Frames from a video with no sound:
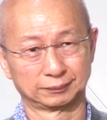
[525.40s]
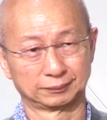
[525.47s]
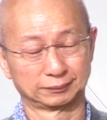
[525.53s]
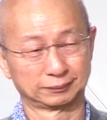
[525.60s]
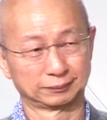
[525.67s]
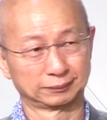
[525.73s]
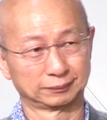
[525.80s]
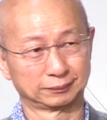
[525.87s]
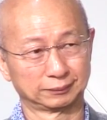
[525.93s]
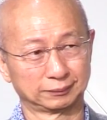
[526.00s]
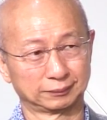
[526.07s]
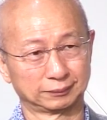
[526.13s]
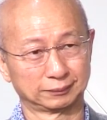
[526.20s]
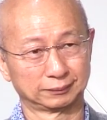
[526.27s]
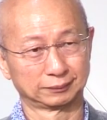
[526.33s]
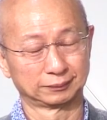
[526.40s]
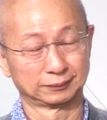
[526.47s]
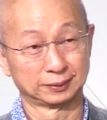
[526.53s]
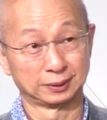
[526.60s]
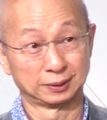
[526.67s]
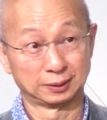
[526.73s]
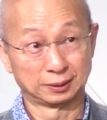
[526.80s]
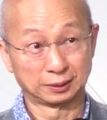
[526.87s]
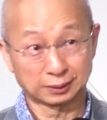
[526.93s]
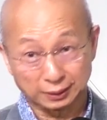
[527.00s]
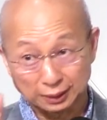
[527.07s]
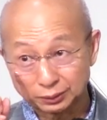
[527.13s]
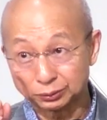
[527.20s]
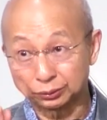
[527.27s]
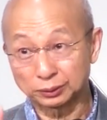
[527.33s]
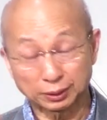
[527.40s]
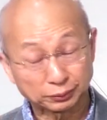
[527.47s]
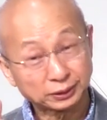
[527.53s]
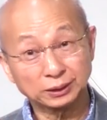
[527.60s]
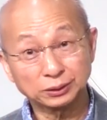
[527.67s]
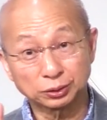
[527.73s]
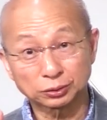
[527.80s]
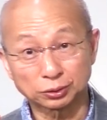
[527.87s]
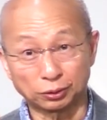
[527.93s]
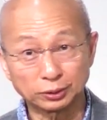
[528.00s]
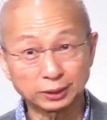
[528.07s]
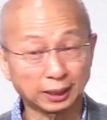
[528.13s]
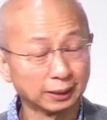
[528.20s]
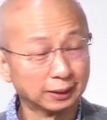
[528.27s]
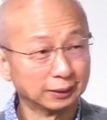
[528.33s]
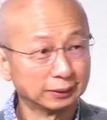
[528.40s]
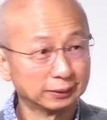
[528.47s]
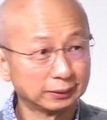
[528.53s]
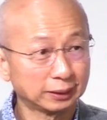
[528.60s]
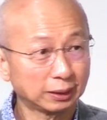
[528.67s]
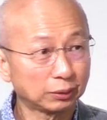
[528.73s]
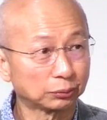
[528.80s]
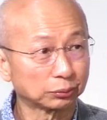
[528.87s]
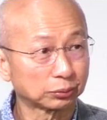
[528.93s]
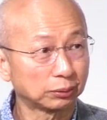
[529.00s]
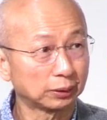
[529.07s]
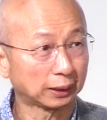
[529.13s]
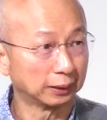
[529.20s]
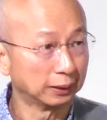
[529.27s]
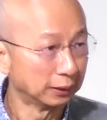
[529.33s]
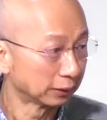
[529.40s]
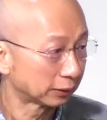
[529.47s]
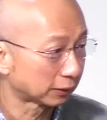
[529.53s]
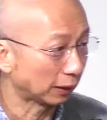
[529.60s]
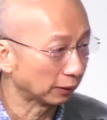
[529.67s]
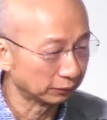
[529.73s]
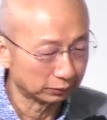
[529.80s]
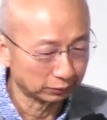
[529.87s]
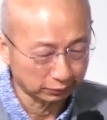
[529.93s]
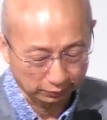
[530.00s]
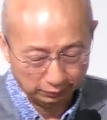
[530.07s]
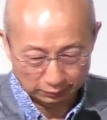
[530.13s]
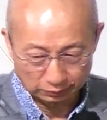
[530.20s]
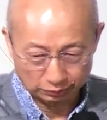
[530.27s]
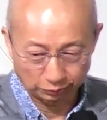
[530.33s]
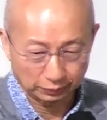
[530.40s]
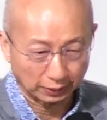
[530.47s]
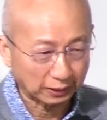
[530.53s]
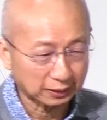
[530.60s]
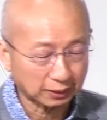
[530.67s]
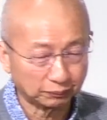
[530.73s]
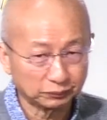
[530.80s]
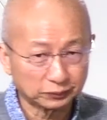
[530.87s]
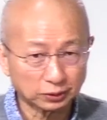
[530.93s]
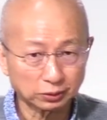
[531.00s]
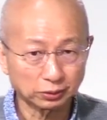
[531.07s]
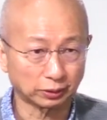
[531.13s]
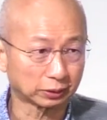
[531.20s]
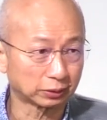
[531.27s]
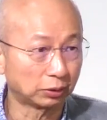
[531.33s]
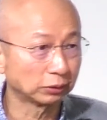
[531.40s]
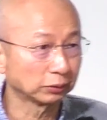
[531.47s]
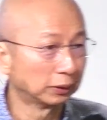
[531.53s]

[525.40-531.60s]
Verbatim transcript: uh, nagtatalakay sa presensya ng Panginoon na kasama nila